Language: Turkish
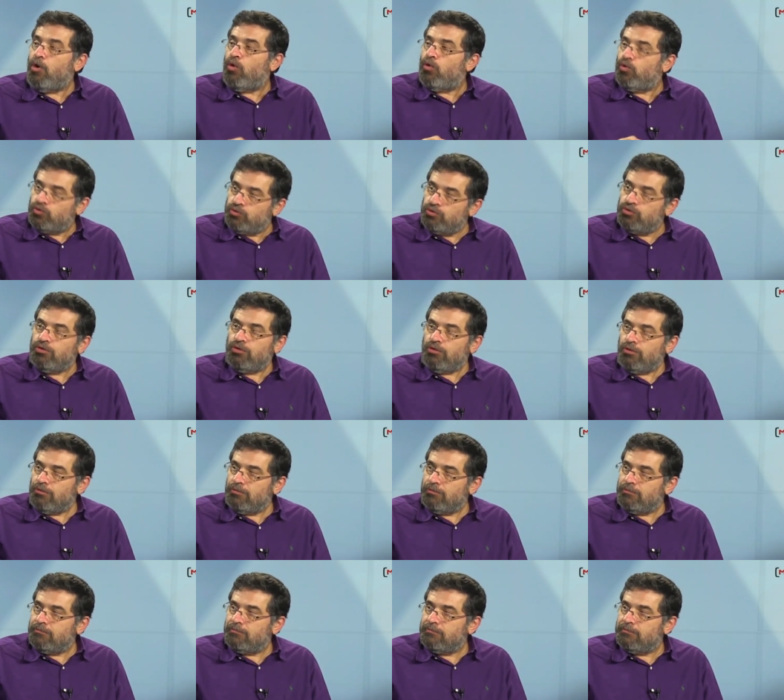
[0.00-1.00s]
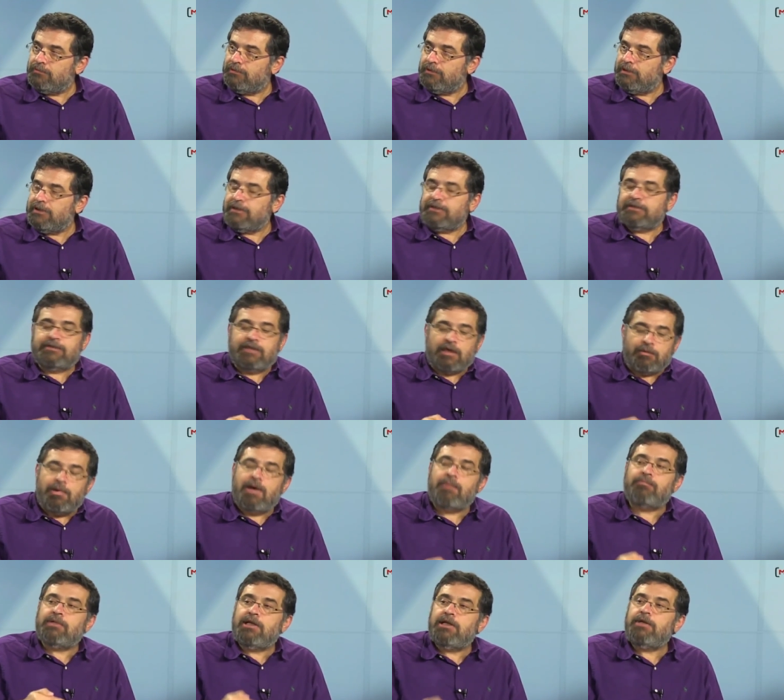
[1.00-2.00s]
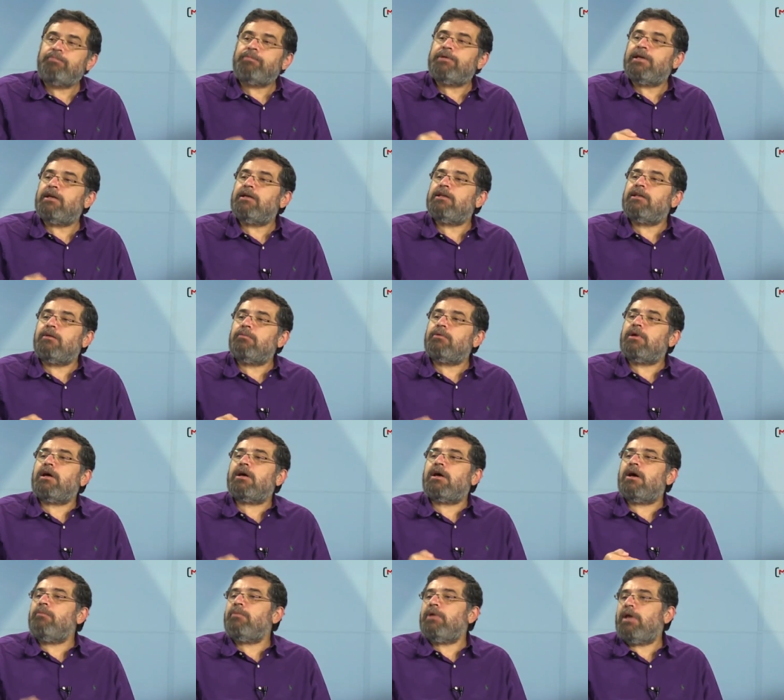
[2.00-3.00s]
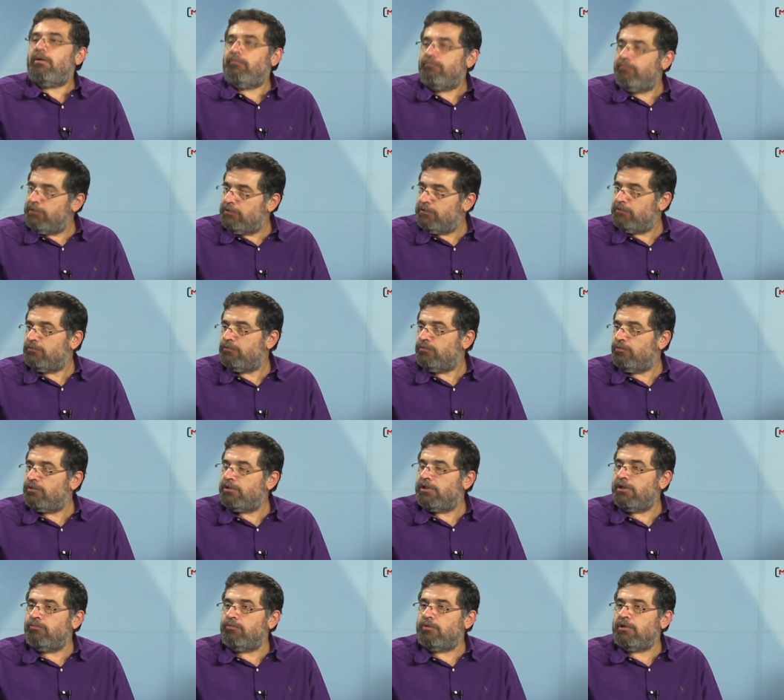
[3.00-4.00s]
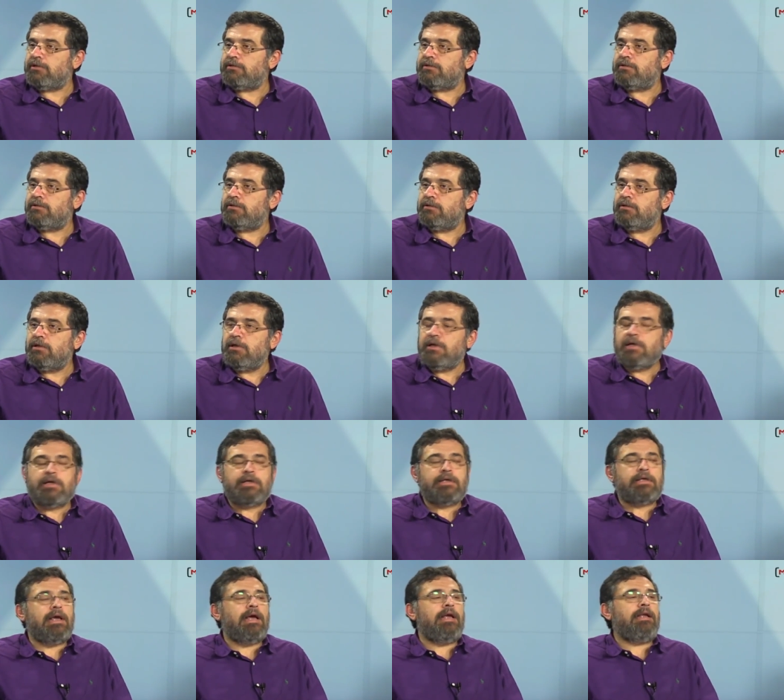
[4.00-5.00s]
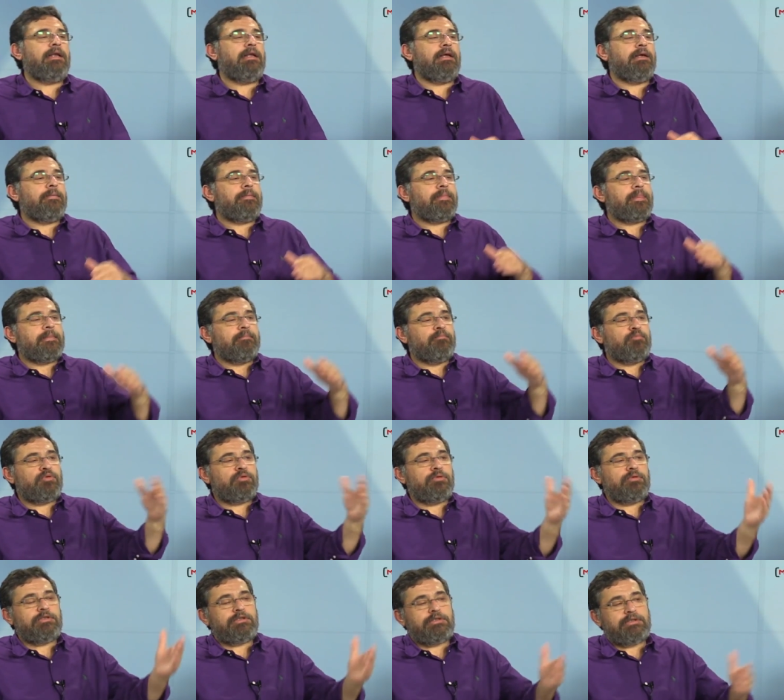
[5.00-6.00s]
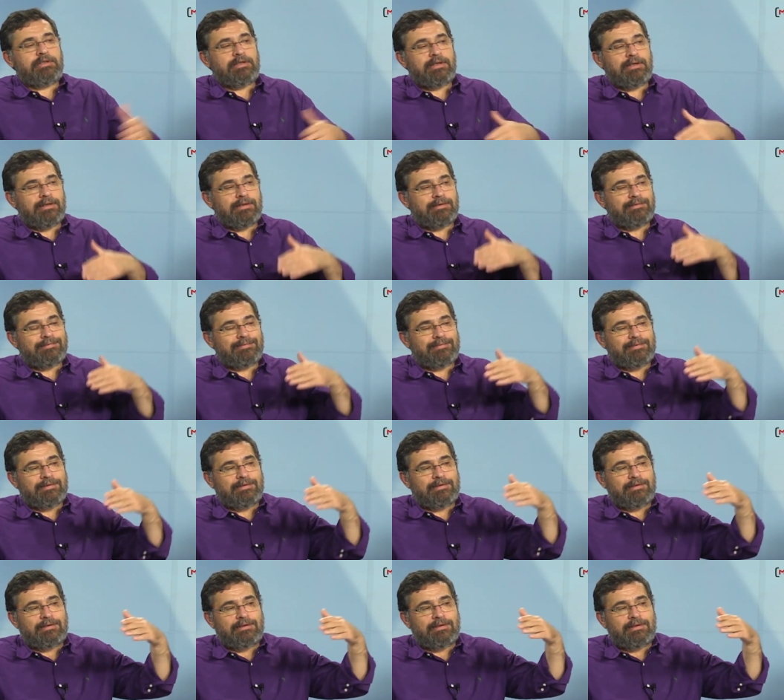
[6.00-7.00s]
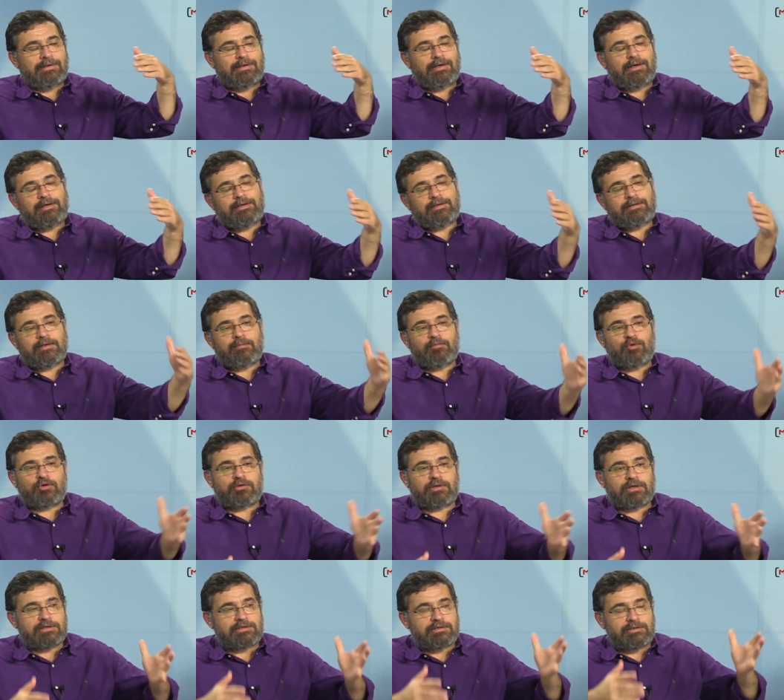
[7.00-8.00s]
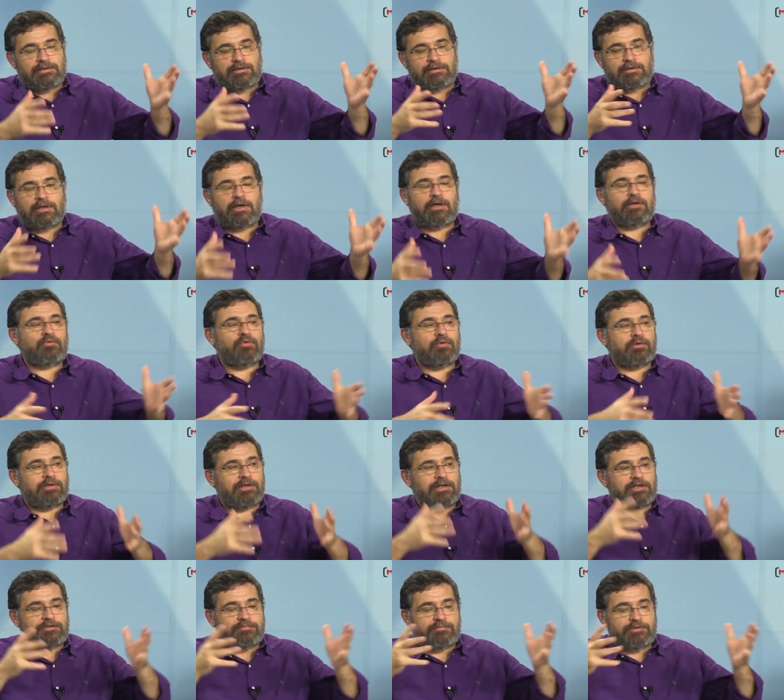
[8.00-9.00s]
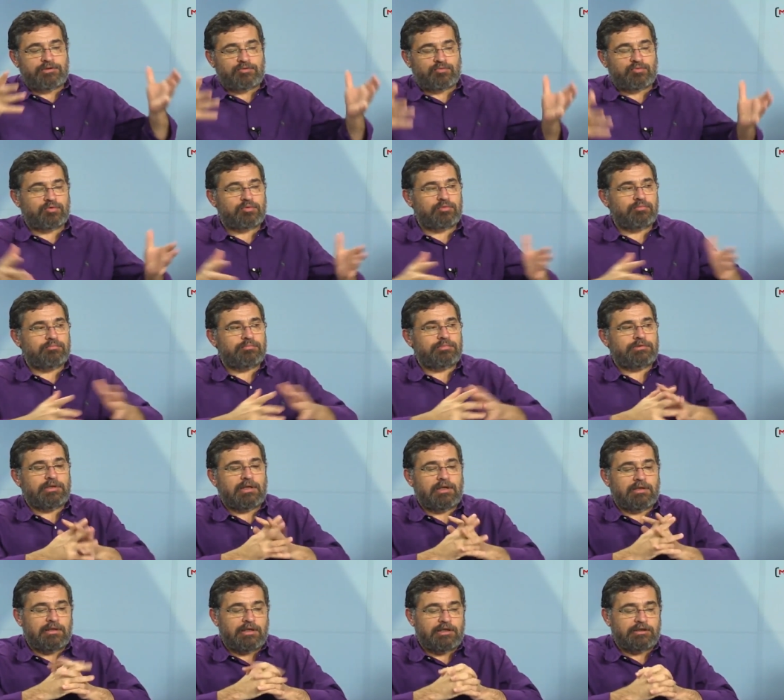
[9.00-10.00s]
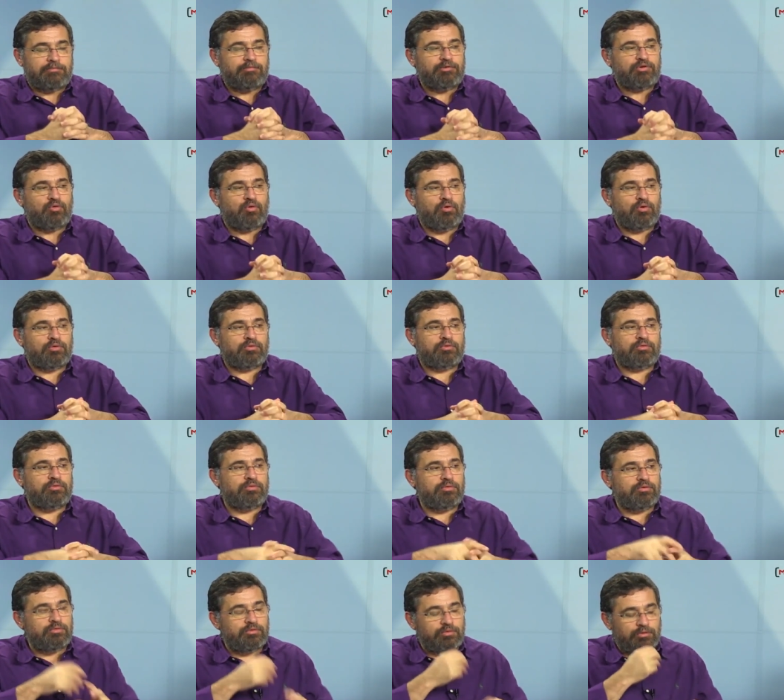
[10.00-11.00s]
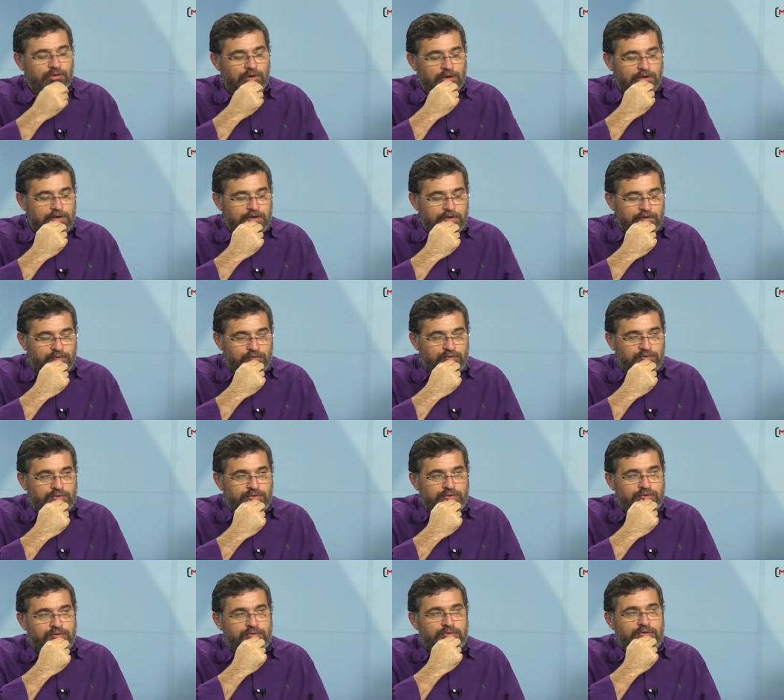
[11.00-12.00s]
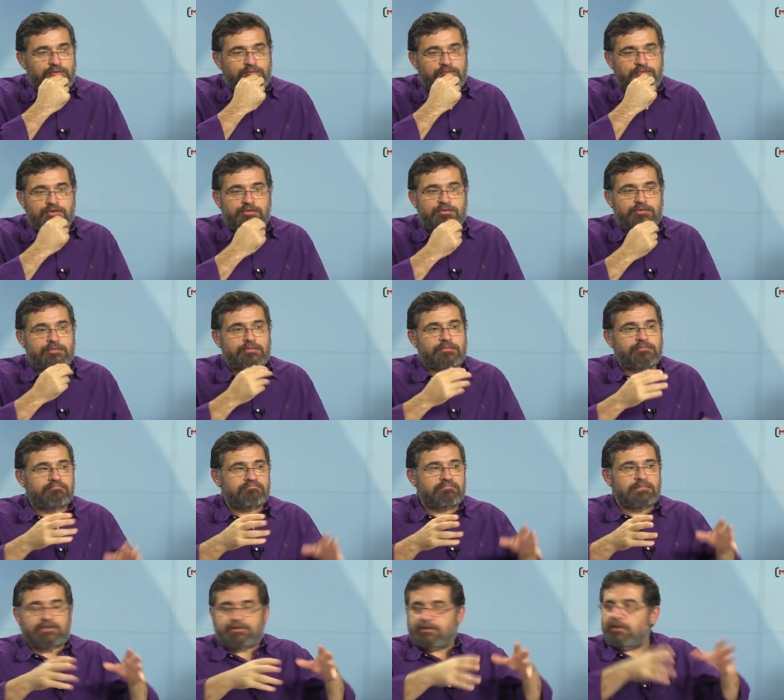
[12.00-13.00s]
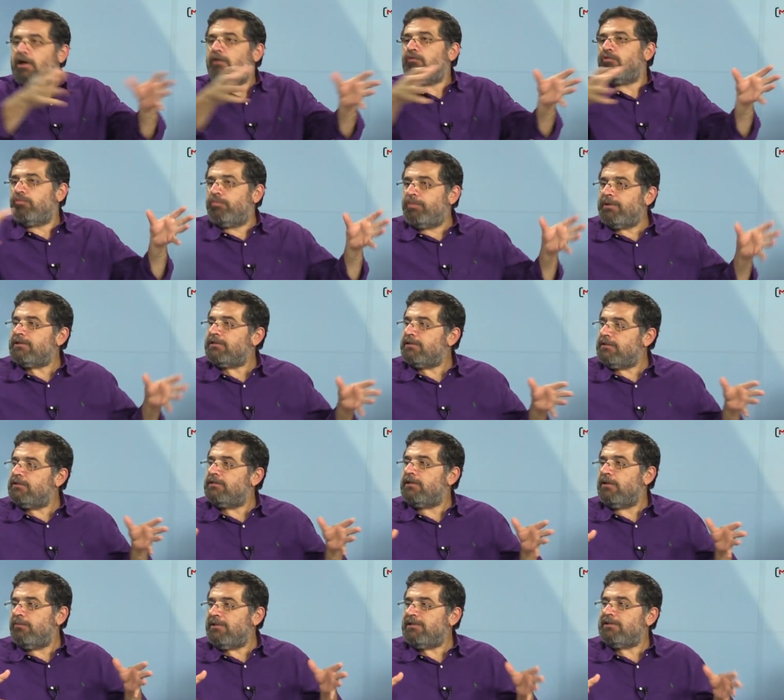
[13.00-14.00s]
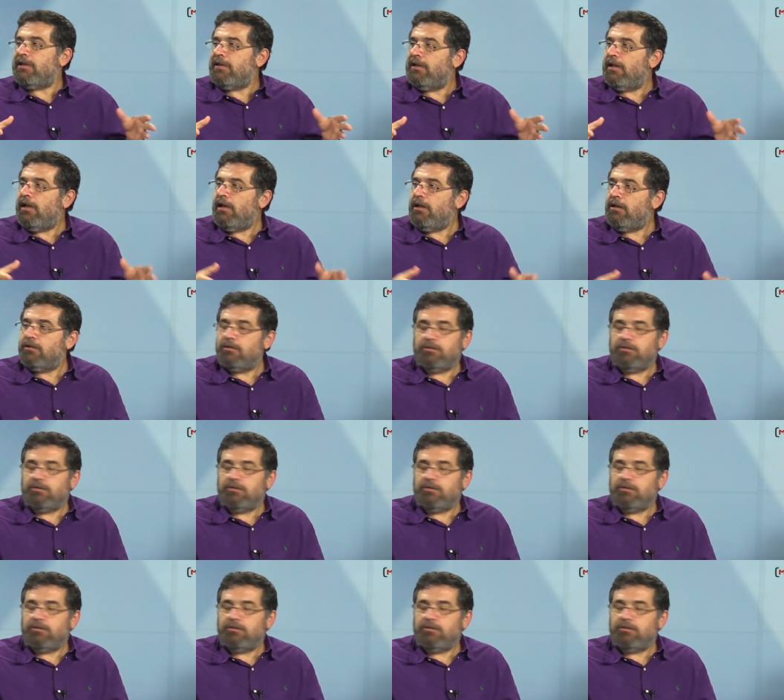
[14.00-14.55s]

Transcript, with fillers: onu tamamlayıp geride bırakamayan bir ülke burası. Yani bugün işte e, hani demokrasinin daha kökleşmiş, kurumsallaşmış olduğunu düşündüğümüz kıta Avrupası ise mesela